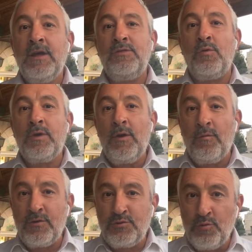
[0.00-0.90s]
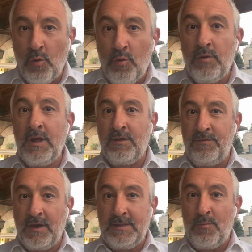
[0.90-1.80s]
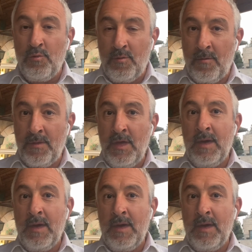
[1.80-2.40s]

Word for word: dans lequel on va se reconnaître véritablement,